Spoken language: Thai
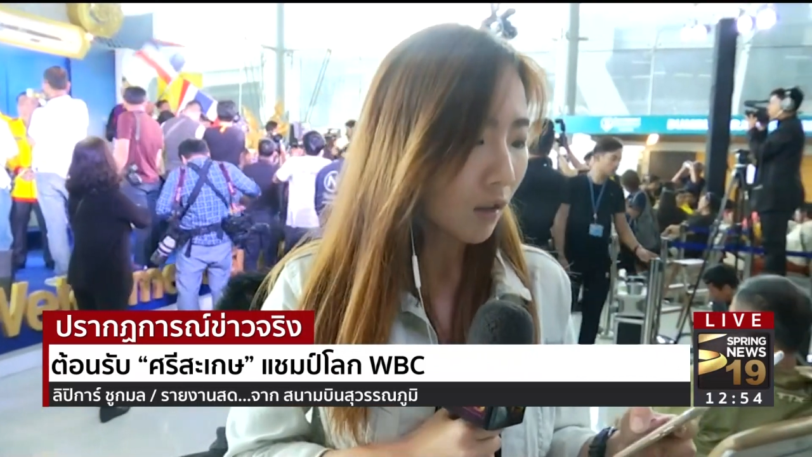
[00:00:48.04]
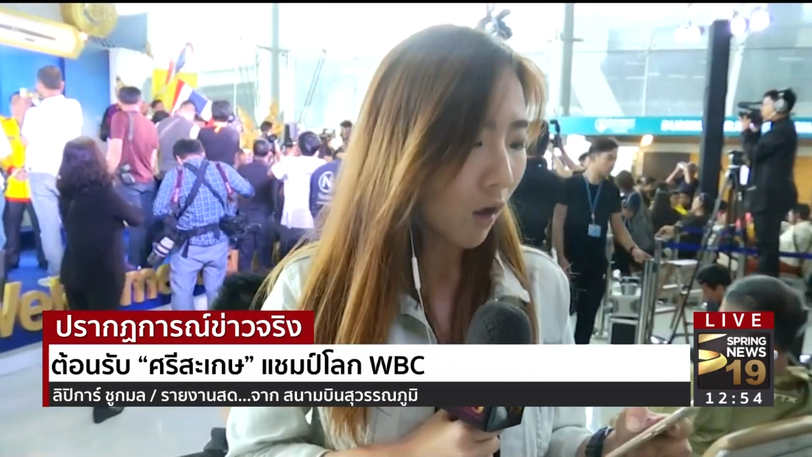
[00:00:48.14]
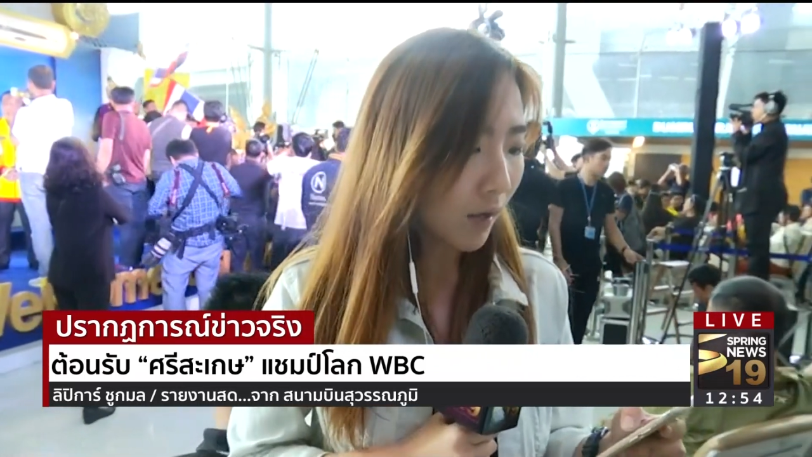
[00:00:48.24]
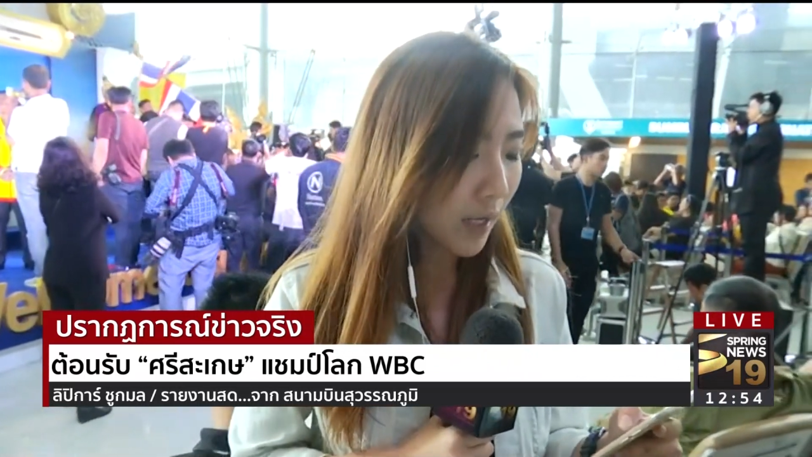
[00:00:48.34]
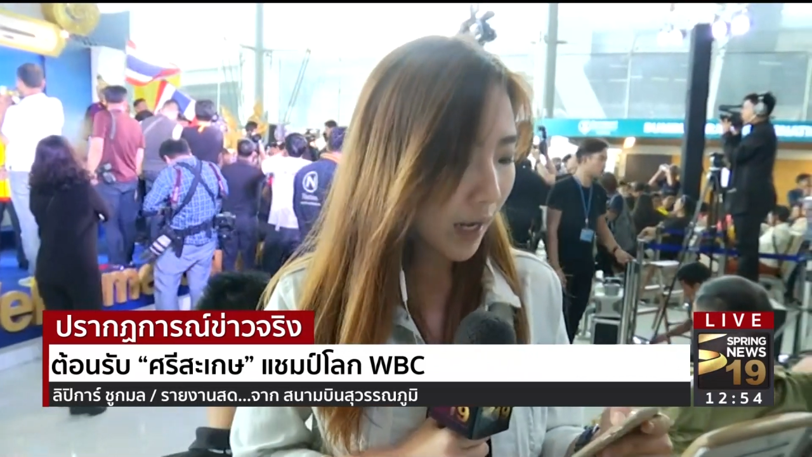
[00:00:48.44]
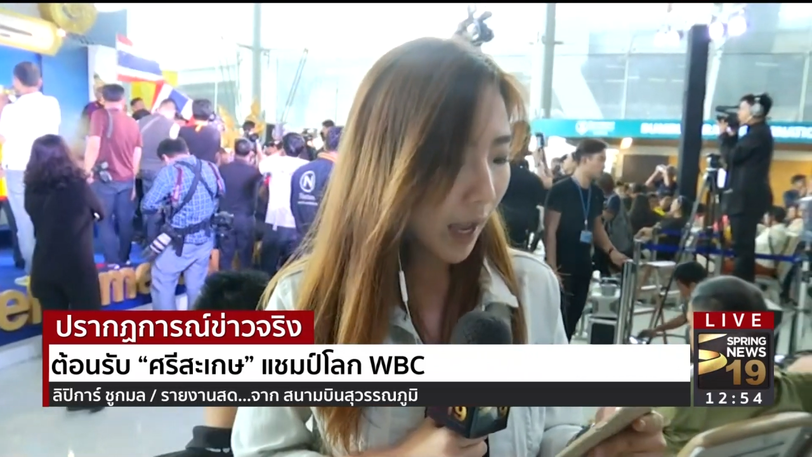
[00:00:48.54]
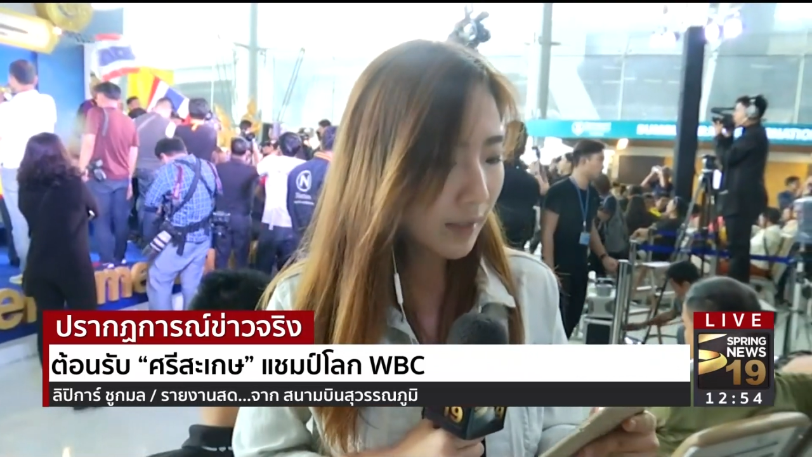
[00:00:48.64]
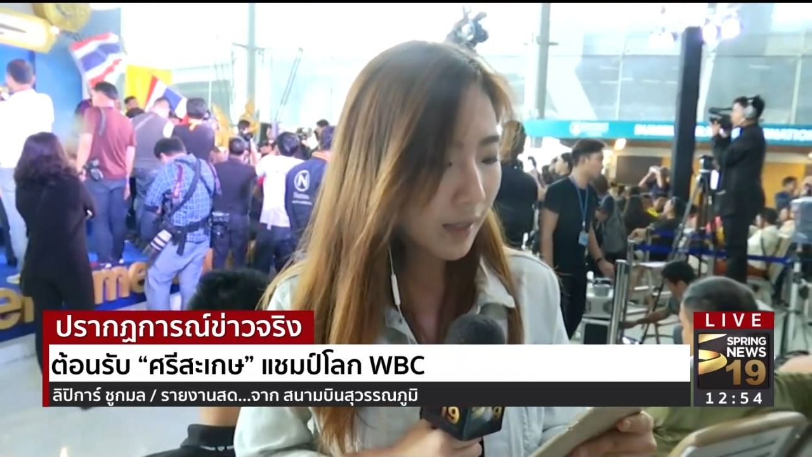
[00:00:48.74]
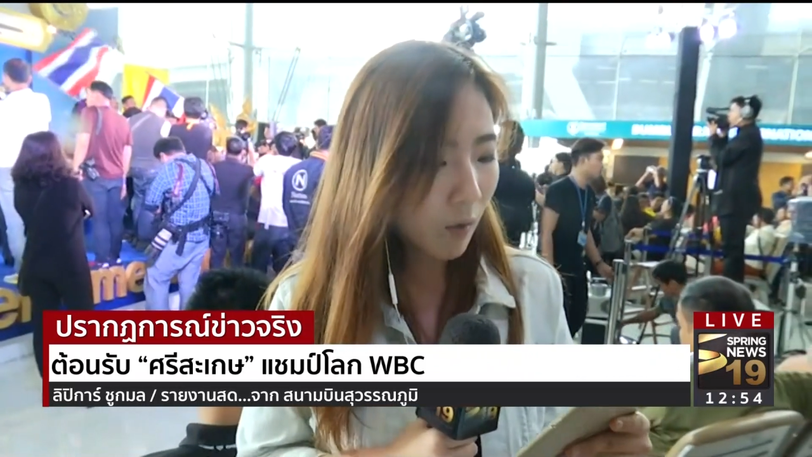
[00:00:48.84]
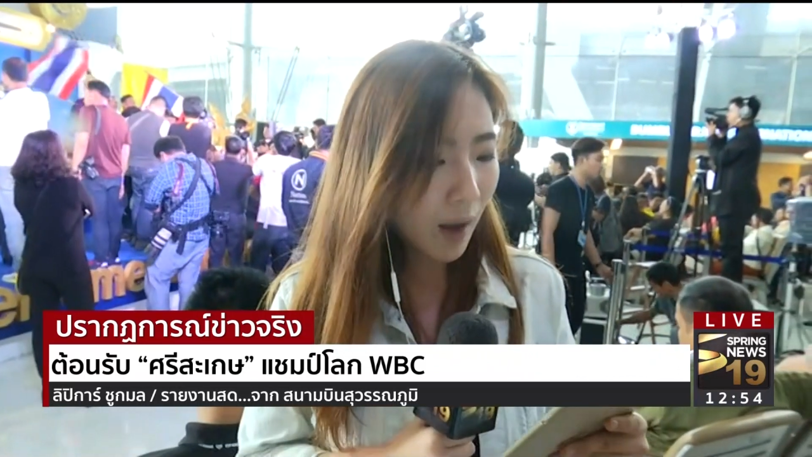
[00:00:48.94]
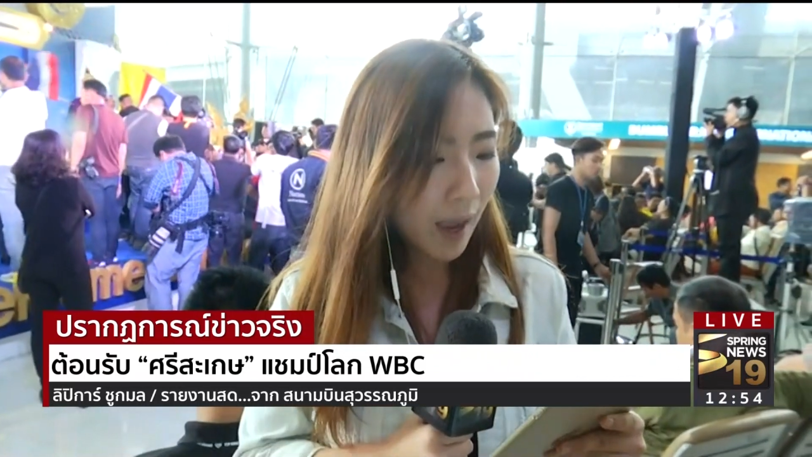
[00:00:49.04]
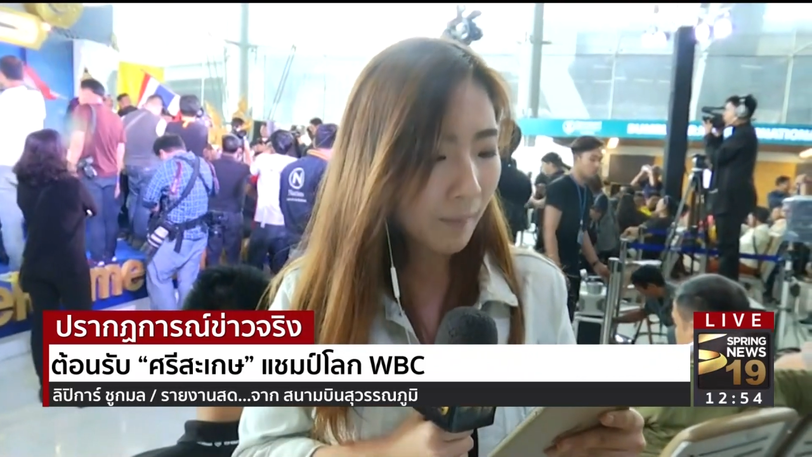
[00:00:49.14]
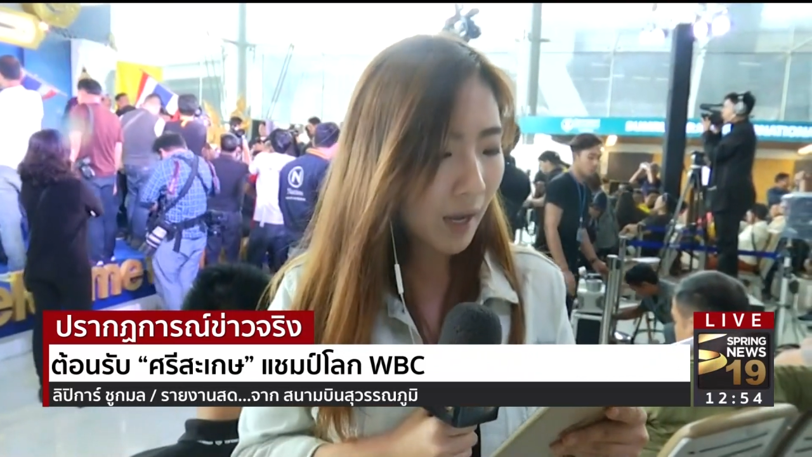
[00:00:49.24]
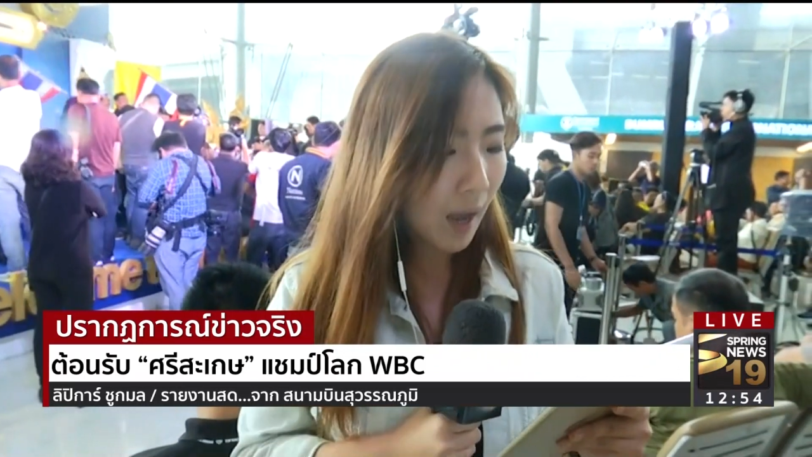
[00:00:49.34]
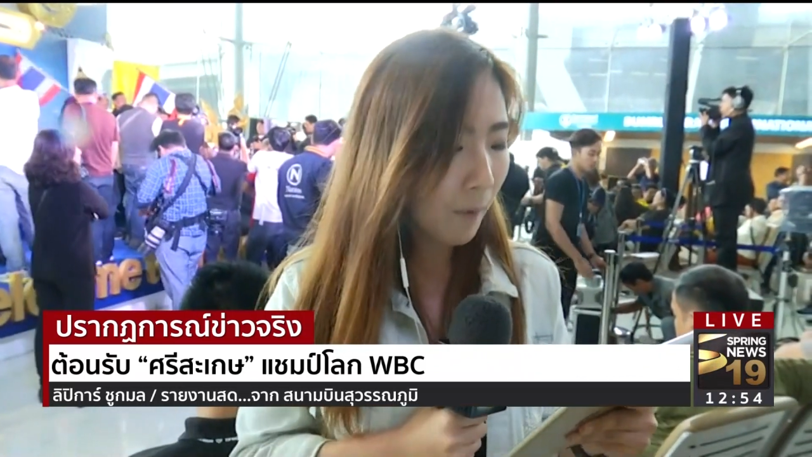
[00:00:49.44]
ตอนนี้นะคะเจ้าแหล
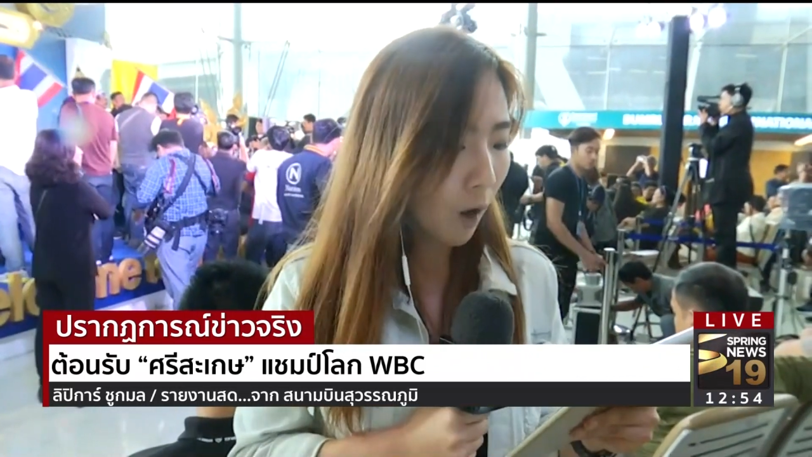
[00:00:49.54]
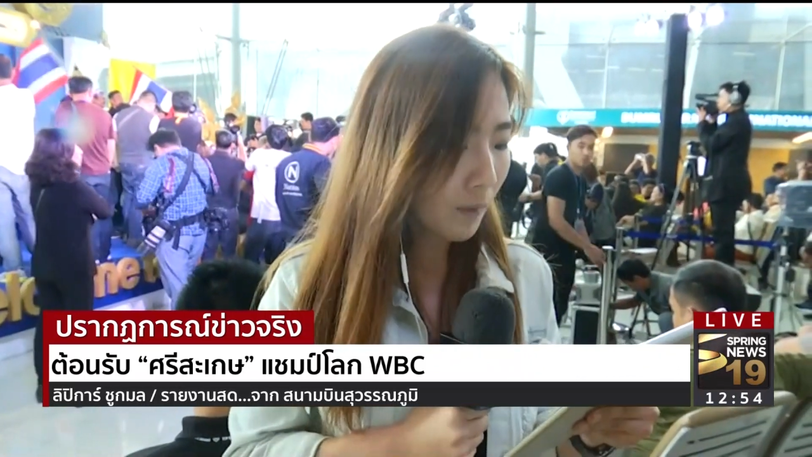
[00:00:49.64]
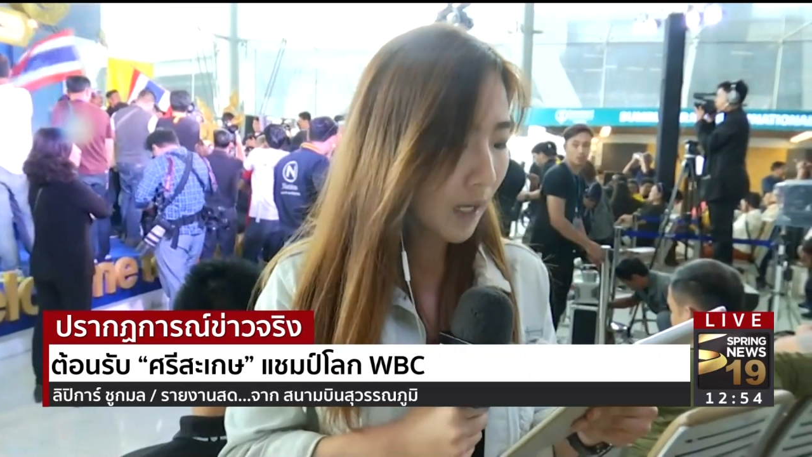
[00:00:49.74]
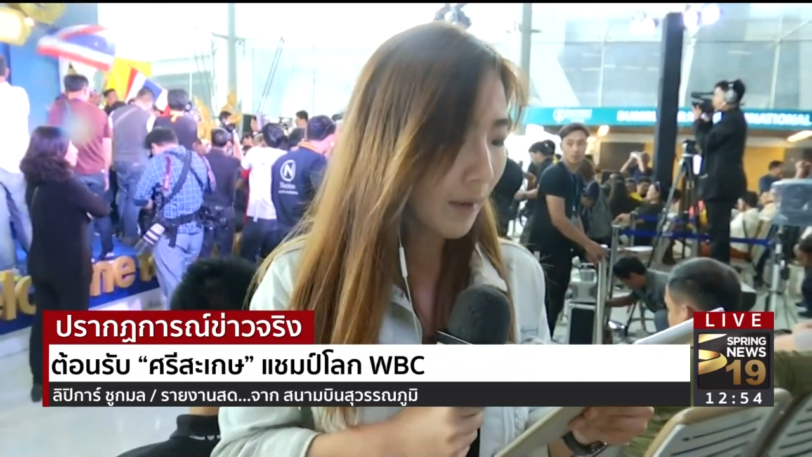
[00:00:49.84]
มนะคะพร้อม